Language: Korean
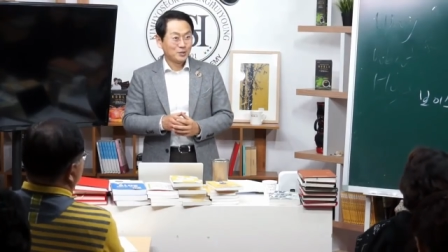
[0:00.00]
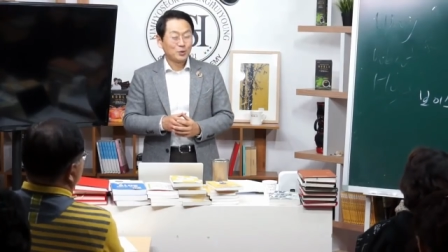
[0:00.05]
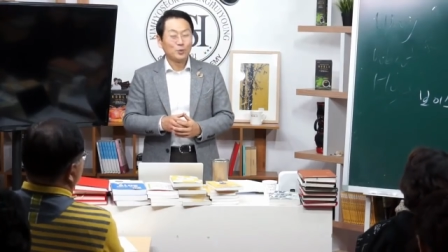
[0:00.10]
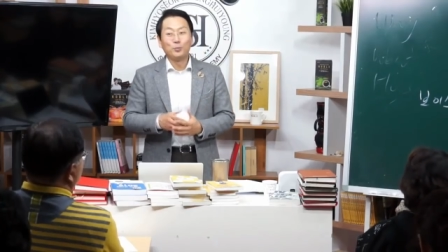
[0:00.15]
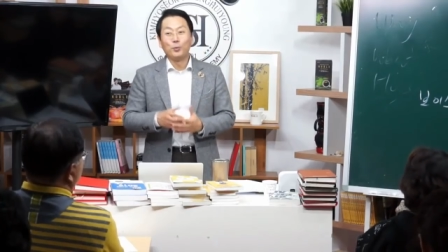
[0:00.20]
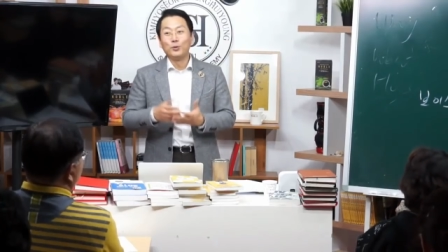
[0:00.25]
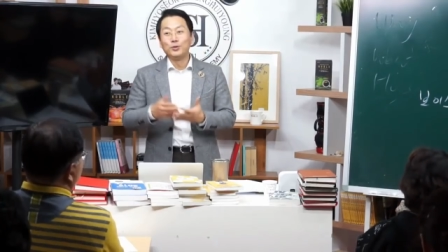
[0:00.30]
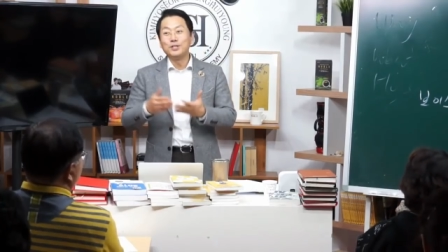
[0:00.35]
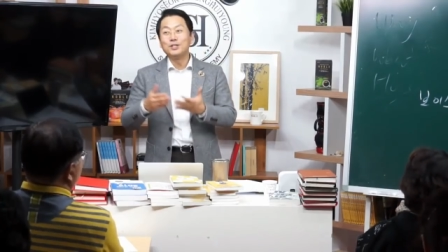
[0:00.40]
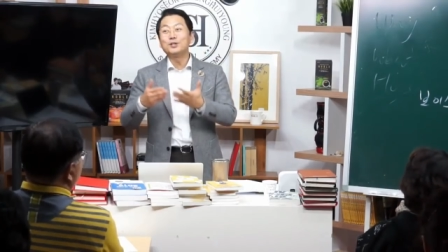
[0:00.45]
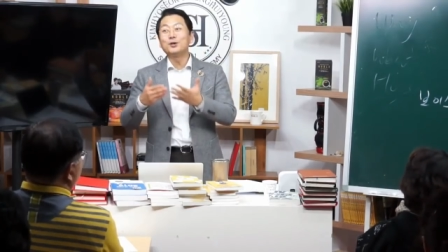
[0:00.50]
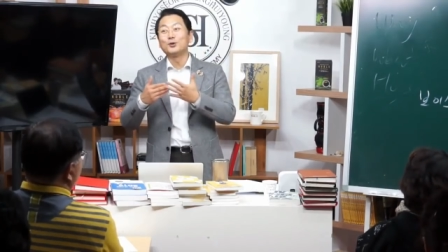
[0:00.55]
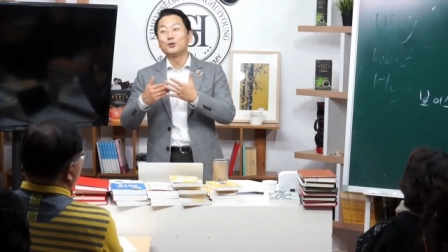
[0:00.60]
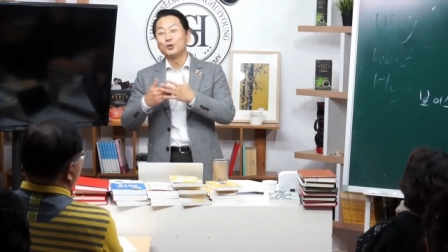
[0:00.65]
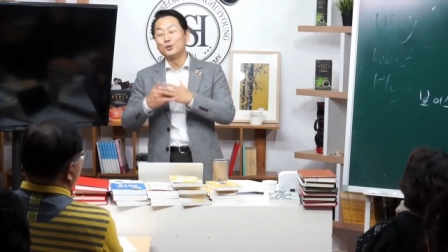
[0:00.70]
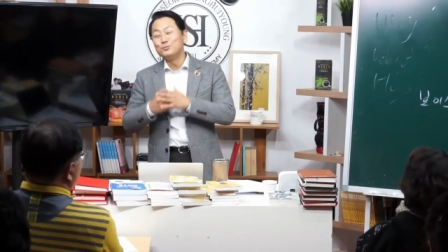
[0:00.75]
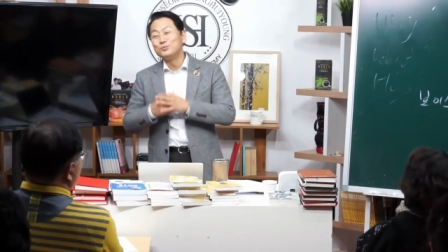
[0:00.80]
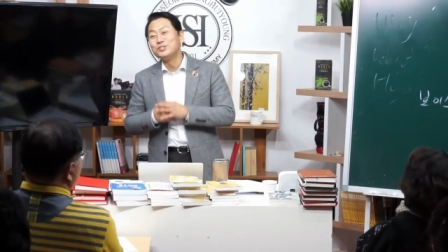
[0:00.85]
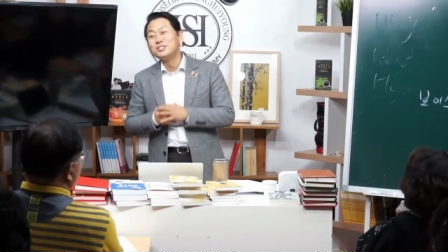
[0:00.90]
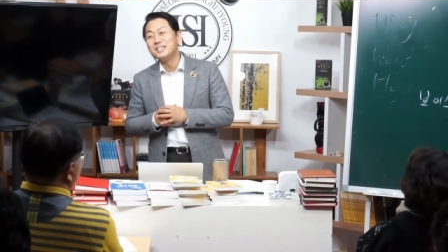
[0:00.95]
또 본인은
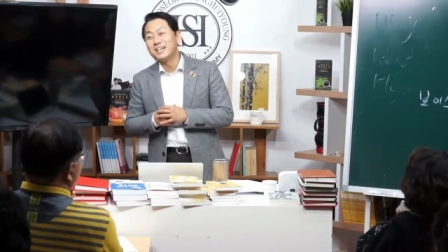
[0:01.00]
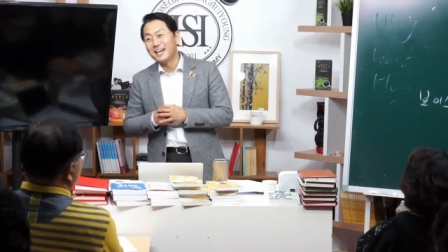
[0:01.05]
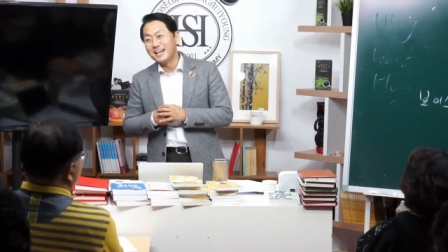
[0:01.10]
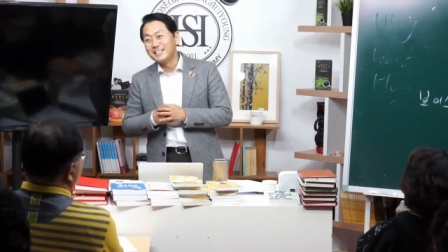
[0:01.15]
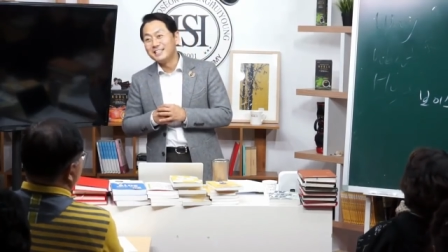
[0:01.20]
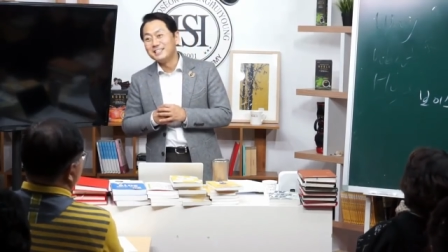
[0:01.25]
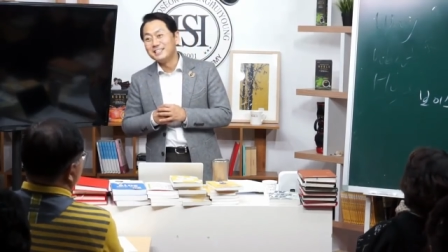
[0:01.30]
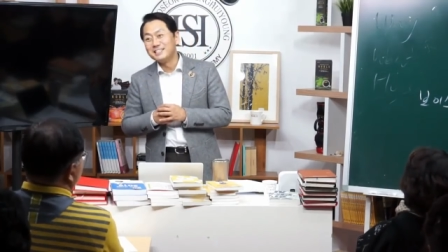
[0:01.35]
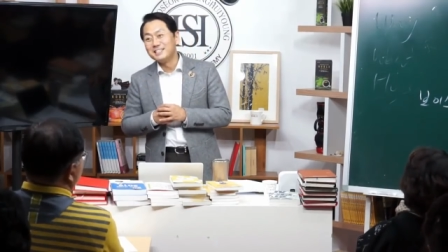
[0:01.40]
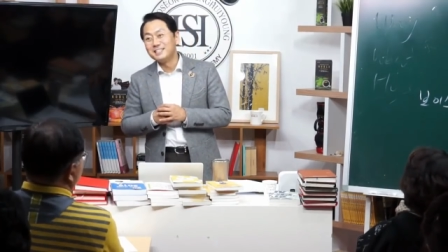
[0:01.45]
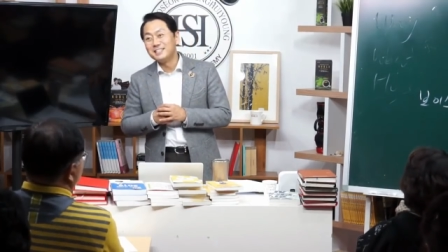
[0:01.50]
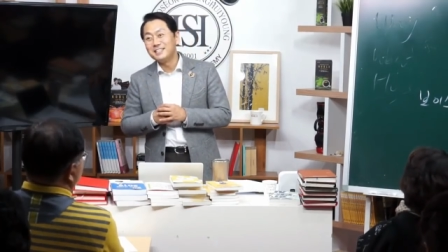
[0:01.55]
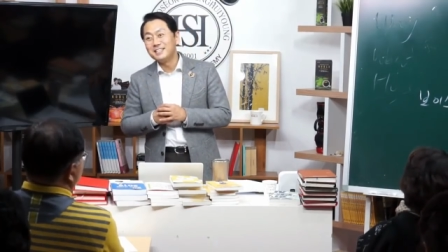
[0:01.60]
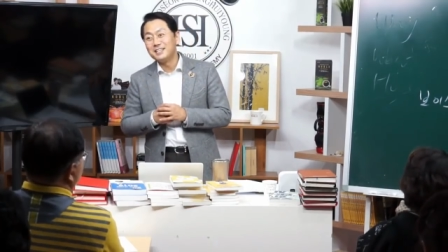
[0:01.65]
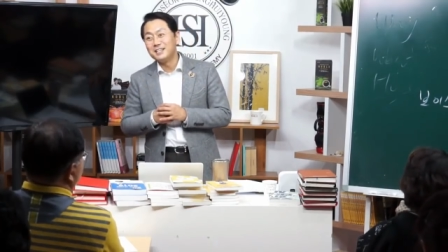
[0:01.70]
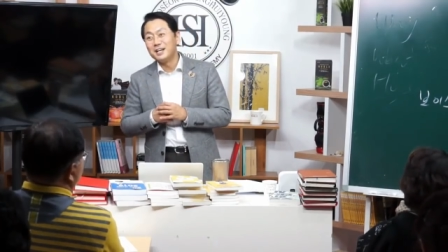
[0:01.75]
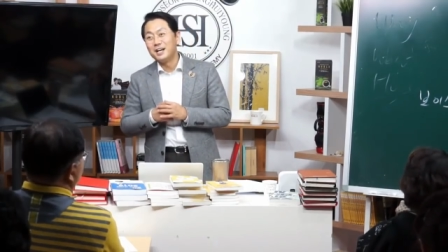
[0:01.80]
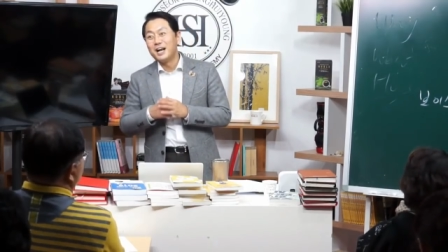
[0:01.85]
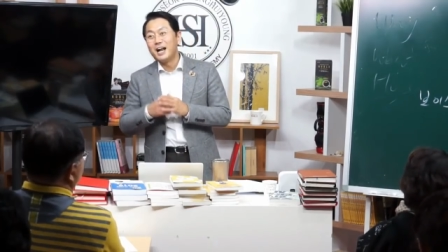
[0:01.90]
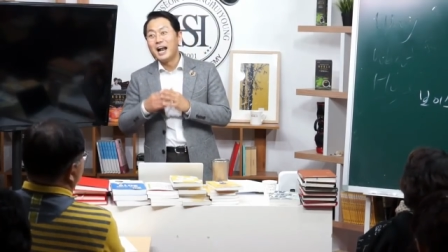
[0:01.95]
어떤 문제가
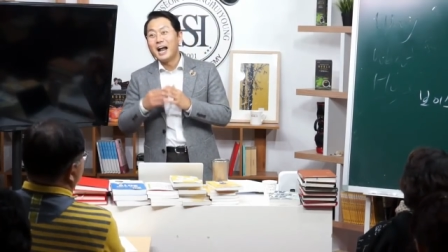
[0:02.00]
있는지를